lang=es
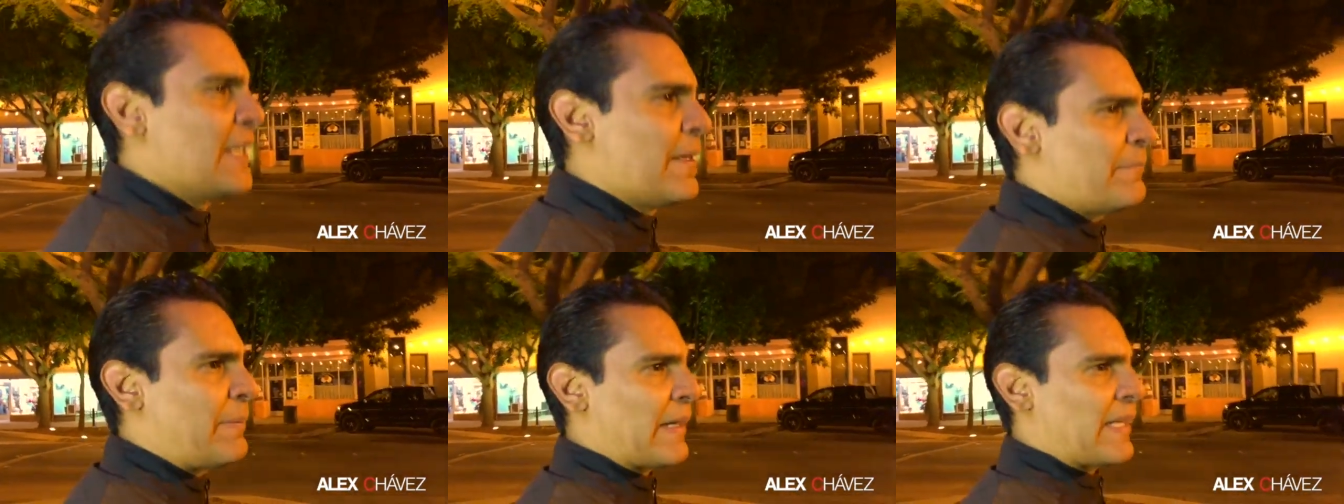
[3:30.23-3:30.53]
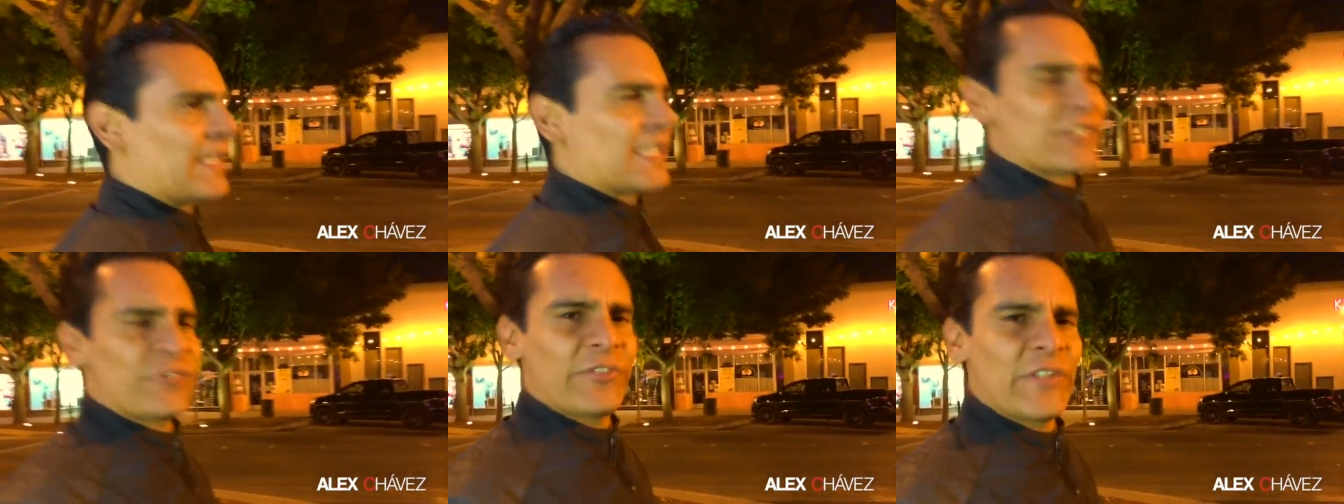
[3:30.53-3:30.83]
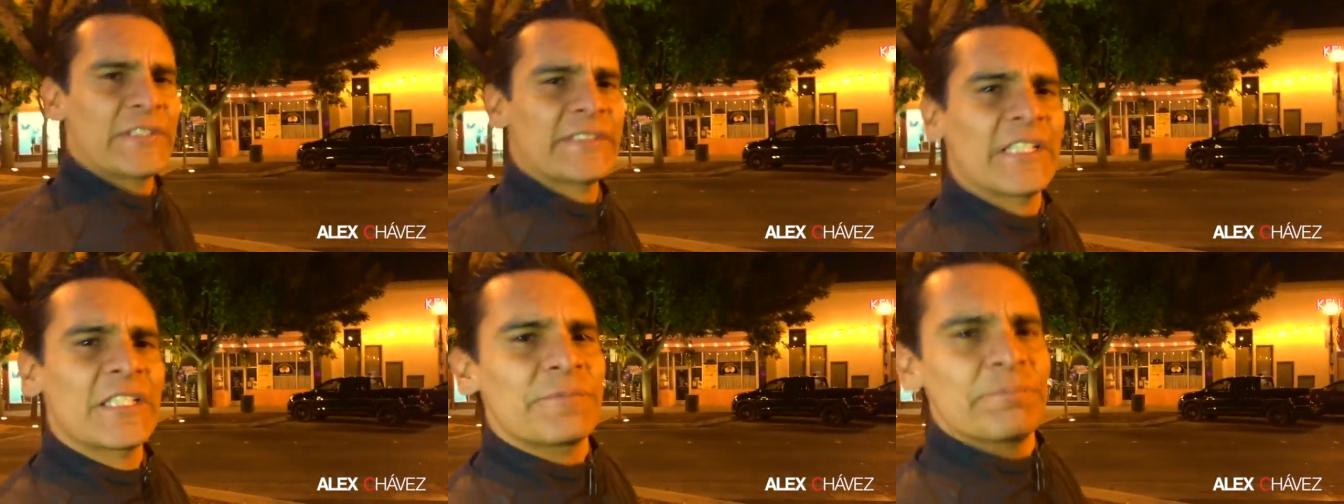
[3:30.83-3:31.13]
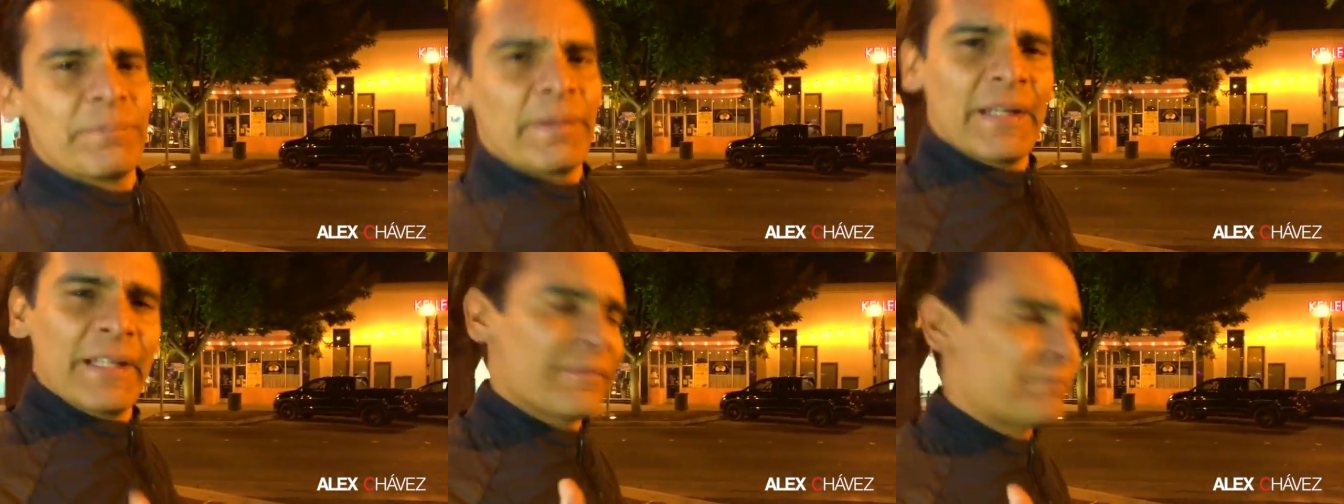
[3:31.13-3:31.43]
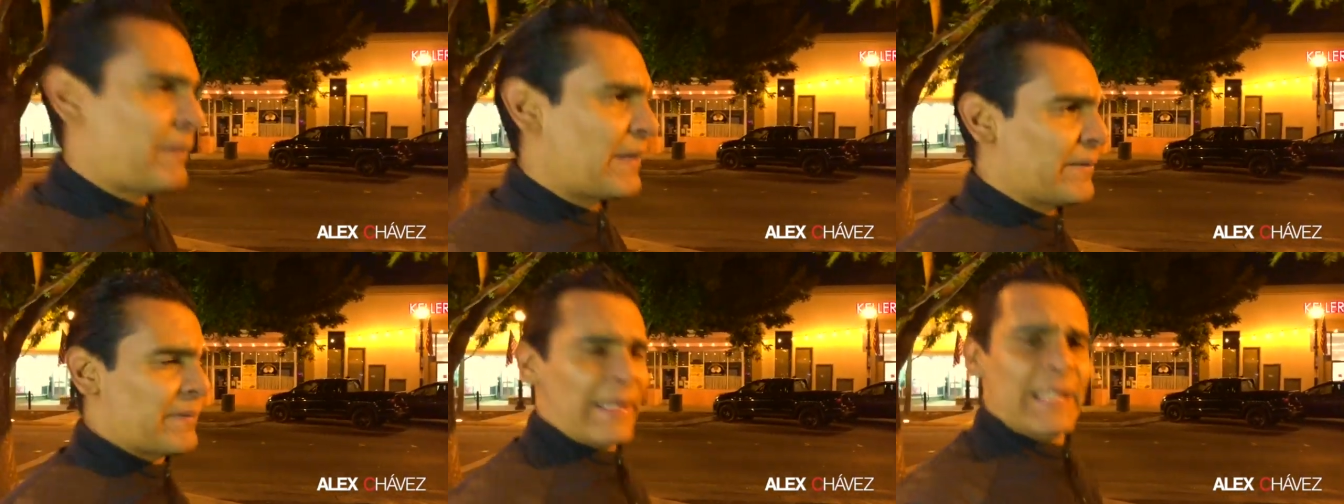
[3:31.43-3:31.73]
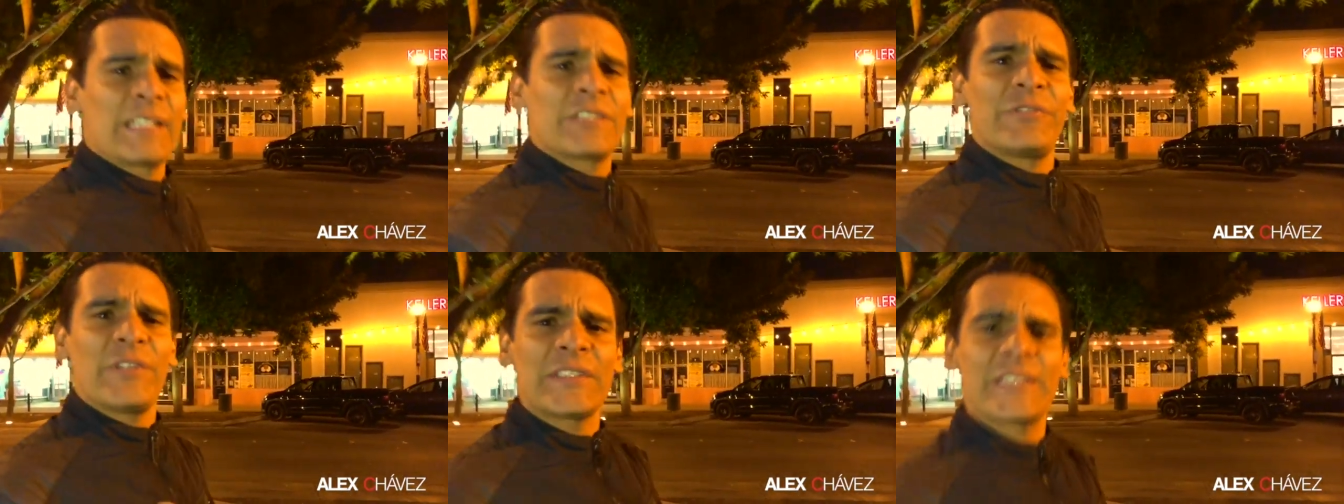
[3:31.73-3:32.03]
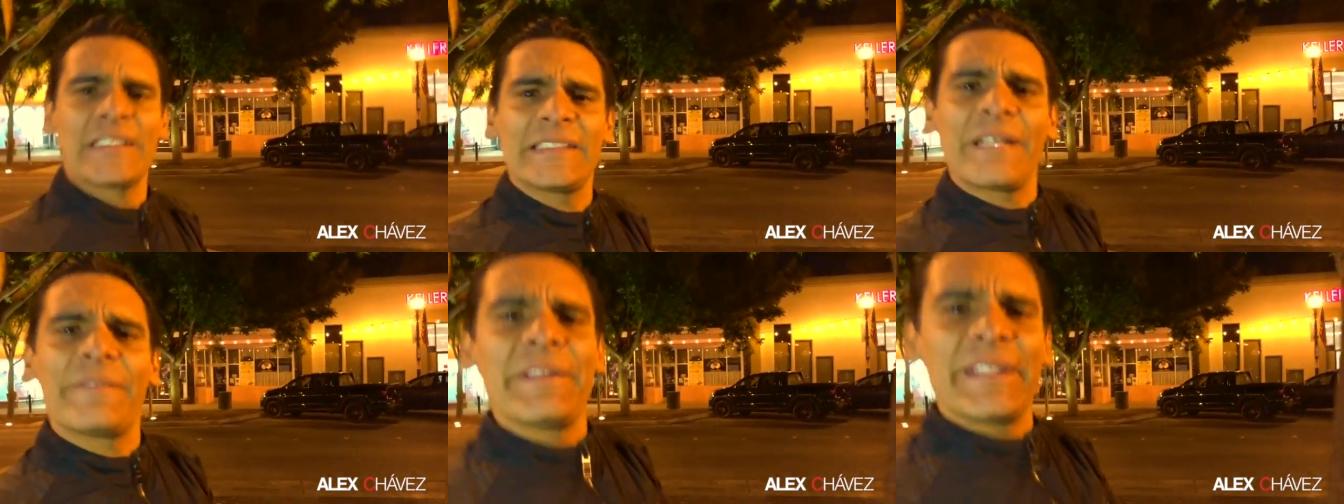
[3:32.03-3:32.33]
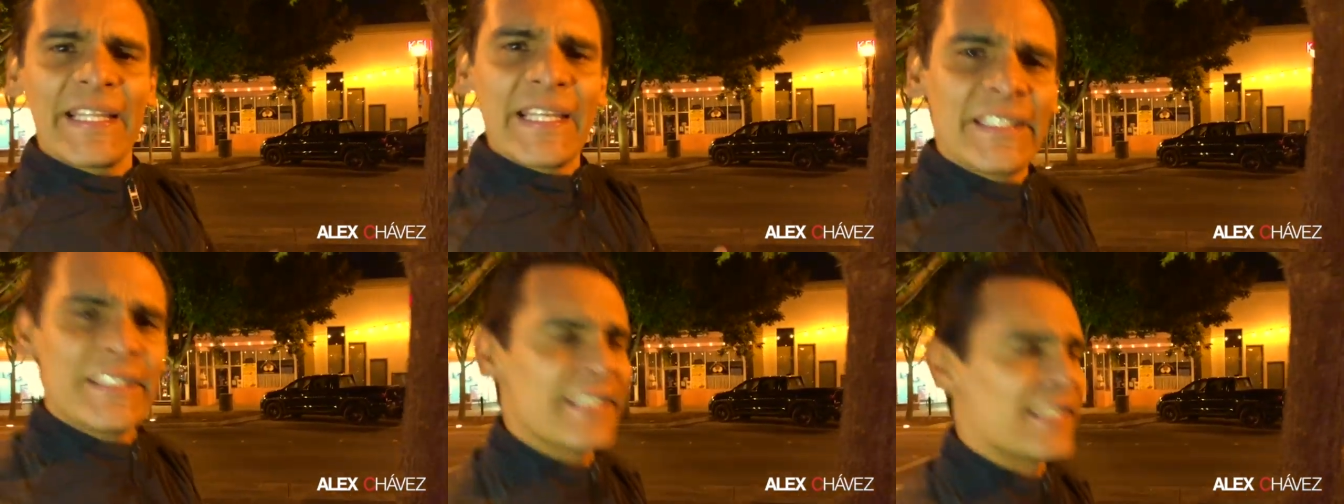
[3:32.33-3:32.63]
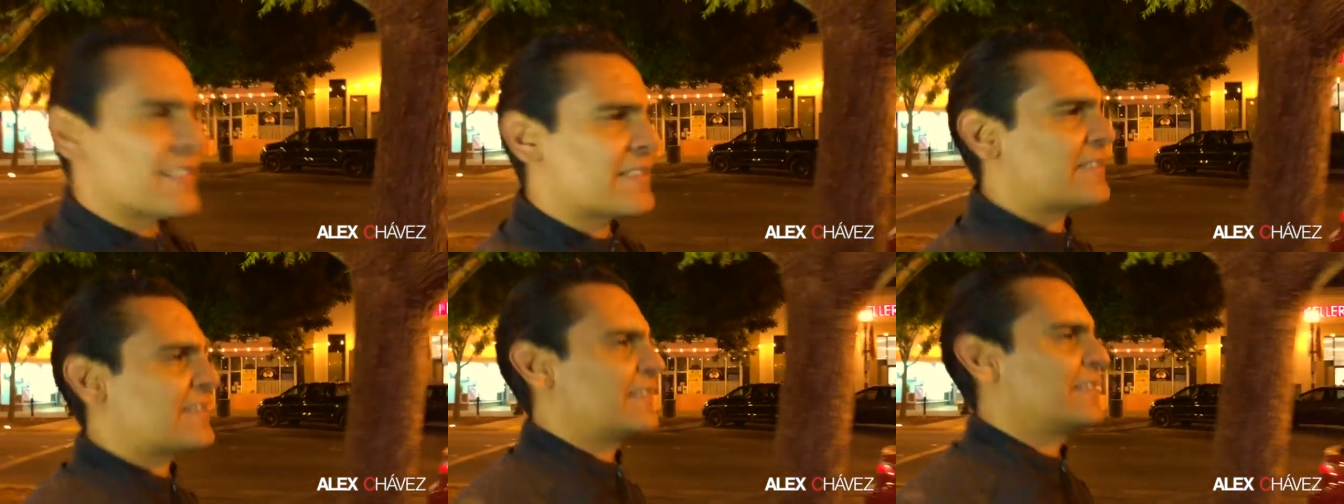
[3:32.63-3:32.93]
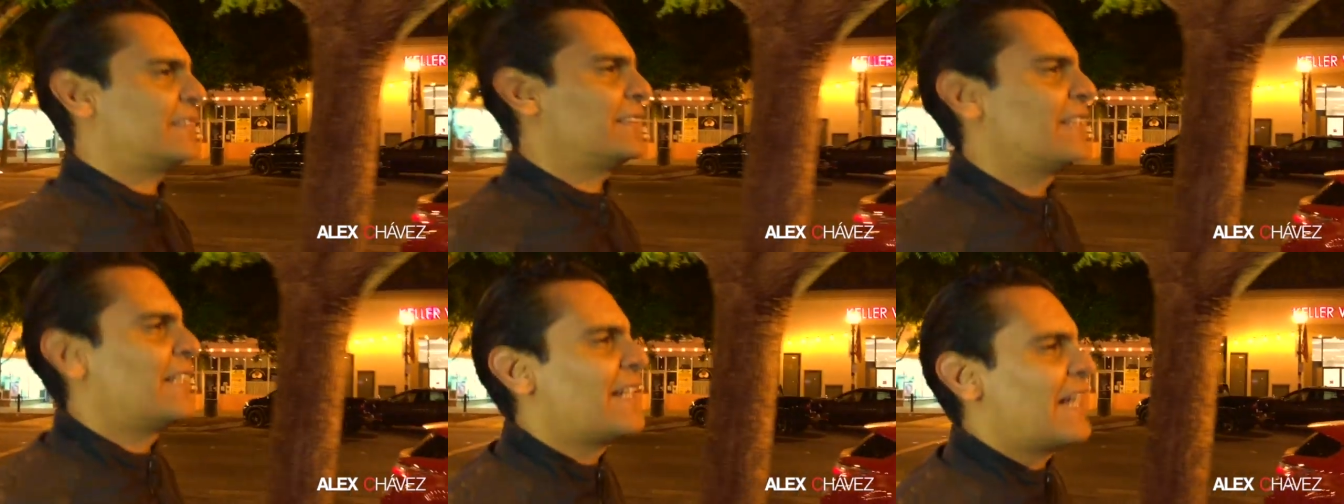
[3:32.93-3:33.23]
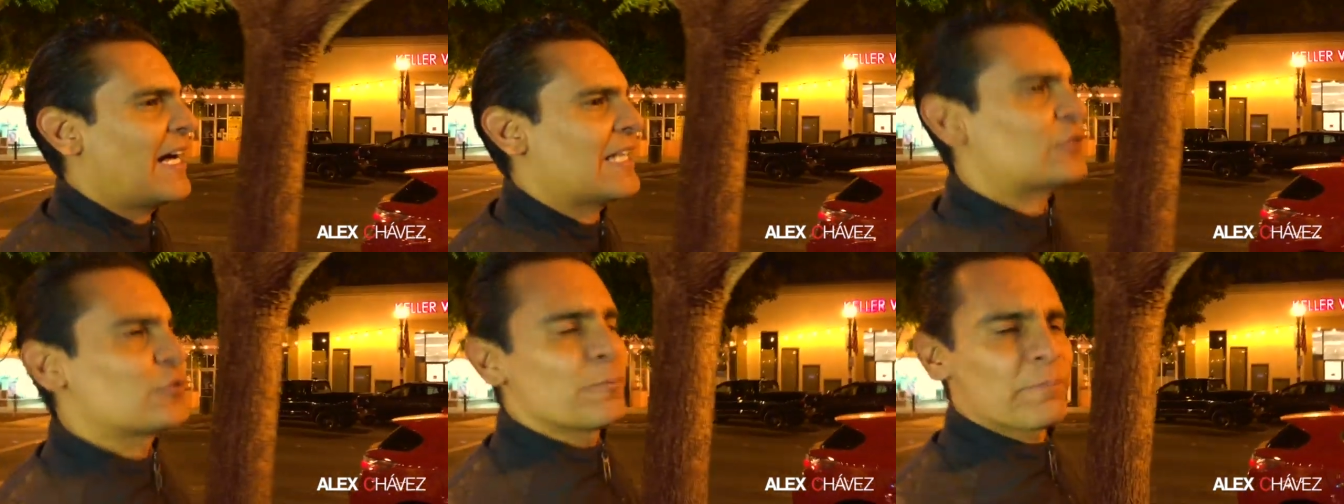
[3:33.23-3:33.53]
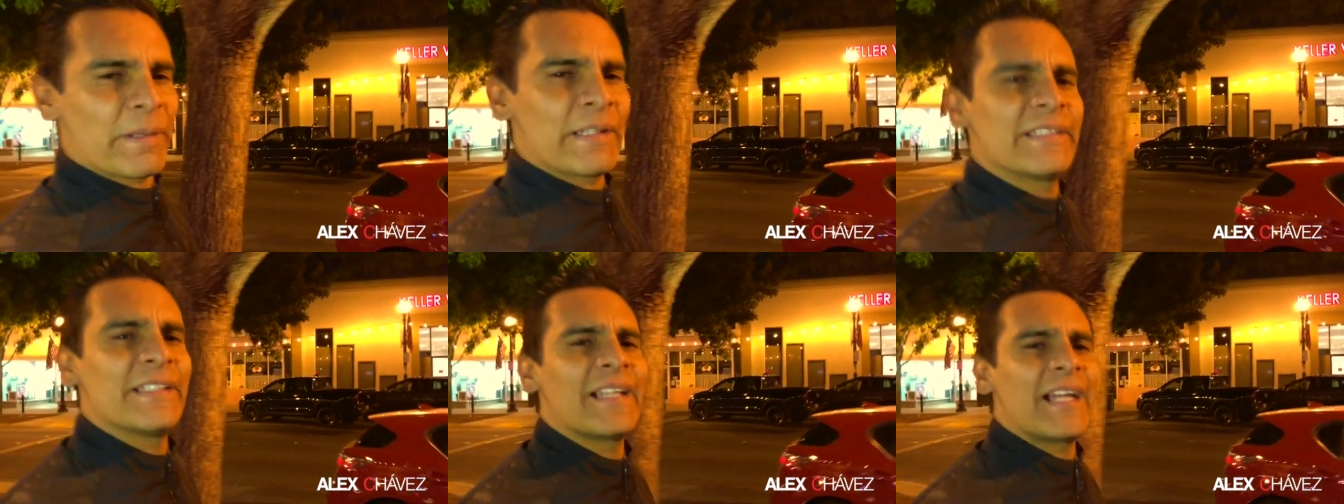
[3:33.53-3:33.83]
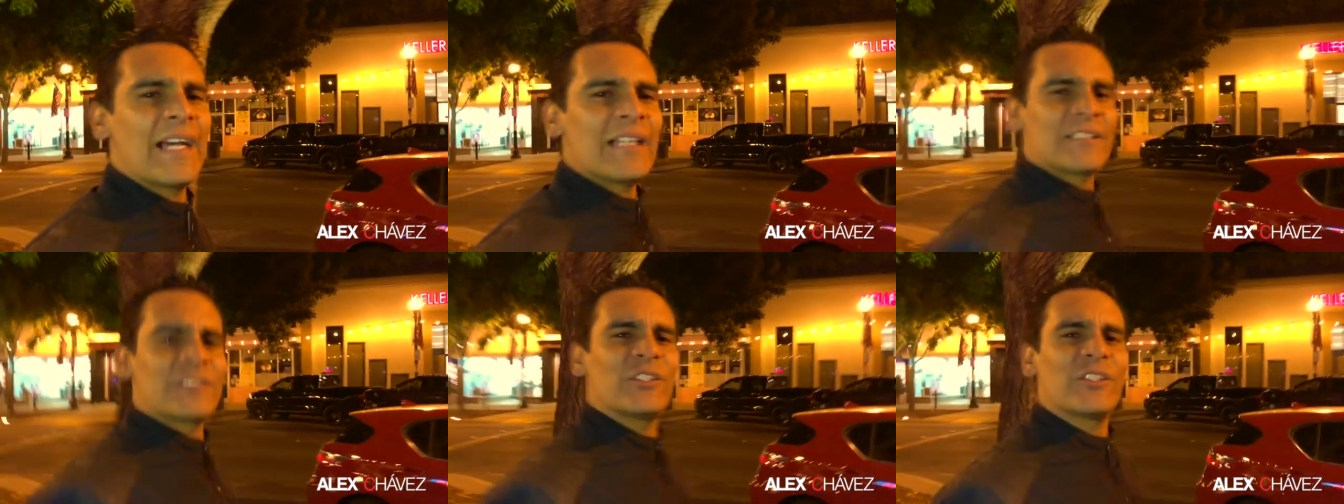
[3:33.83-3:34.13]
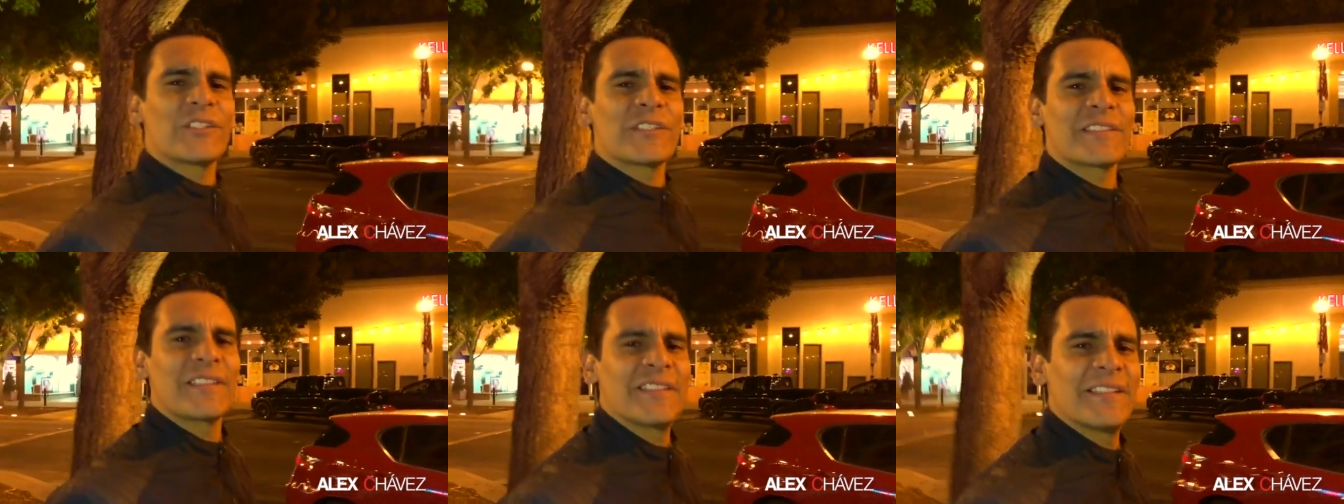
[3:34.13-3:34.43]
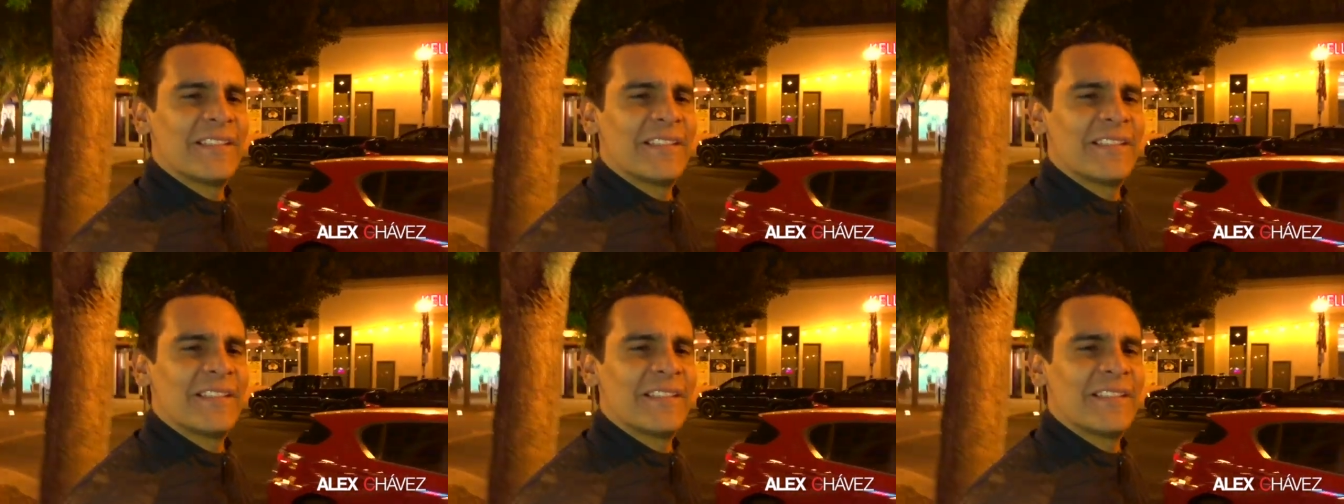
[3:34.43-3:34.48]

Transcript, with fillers: Para las fiestas, eh, para, las fiestas navideñas. Haz un plan de gastos.